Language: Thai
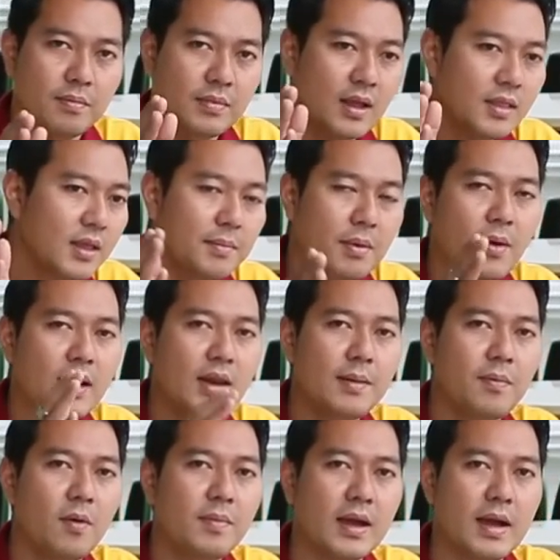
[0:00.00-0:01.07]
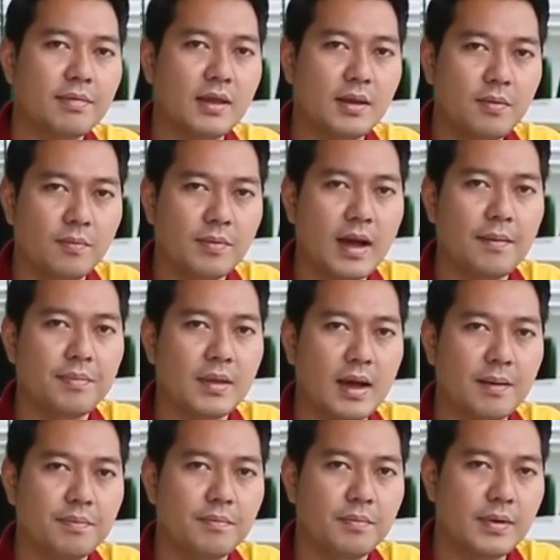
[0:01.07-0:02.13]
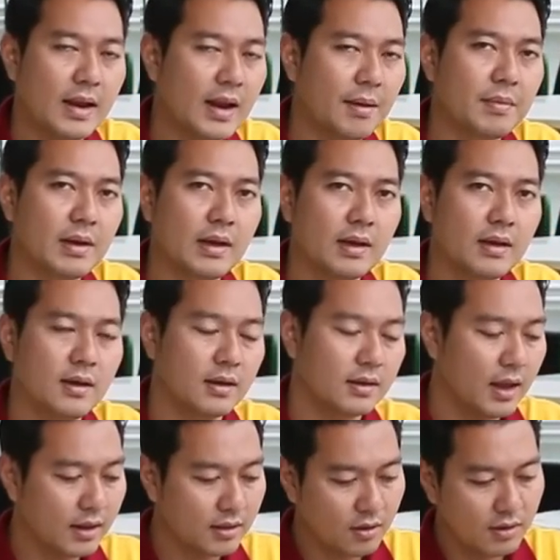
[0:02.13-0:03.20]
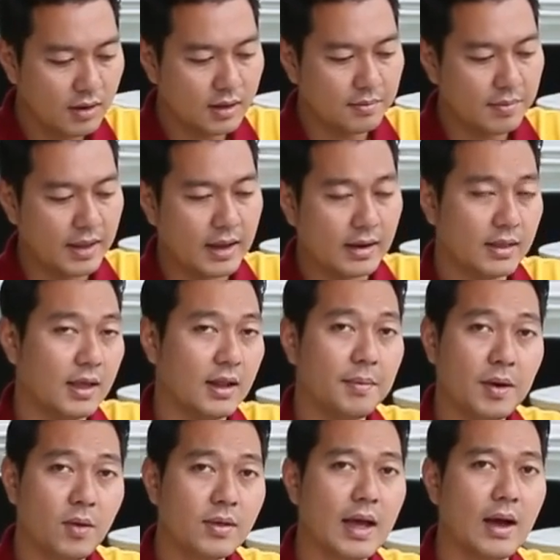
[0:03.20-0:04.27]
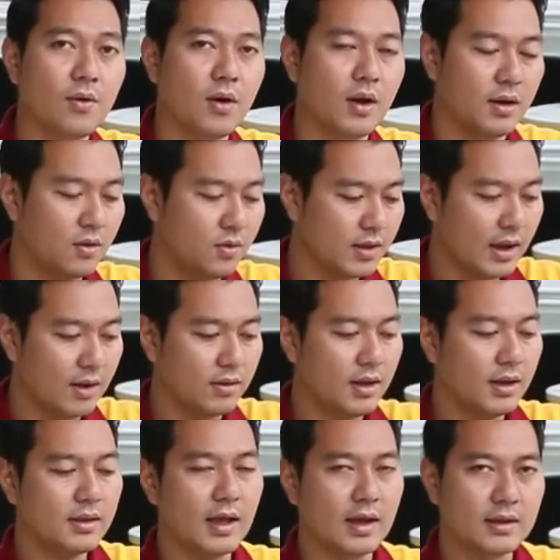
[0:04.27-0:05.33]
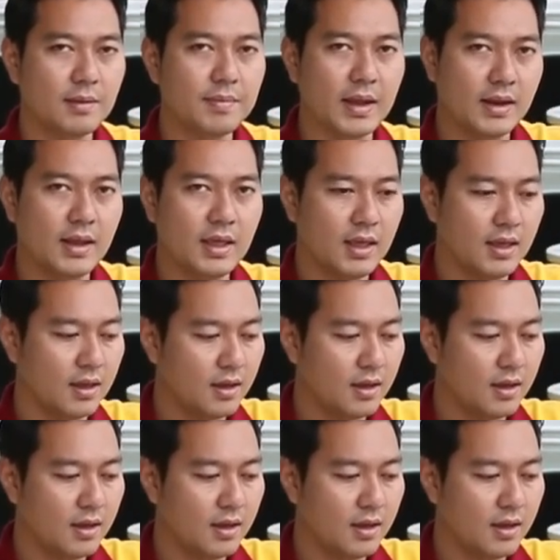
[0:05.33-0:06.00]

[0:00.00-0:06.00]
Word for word: ท่านเจอภาวะนี้ปุ๊บนะครับสิ่งที่ผมทำนะครับแนะนำเลยคือท่านต้องเลื่อนตำแหน่งคันเกียร์ถ้าเป็นรุ่นเก่าก่อนรุ่นเก่าเลื่อนจากตำแหน่งดี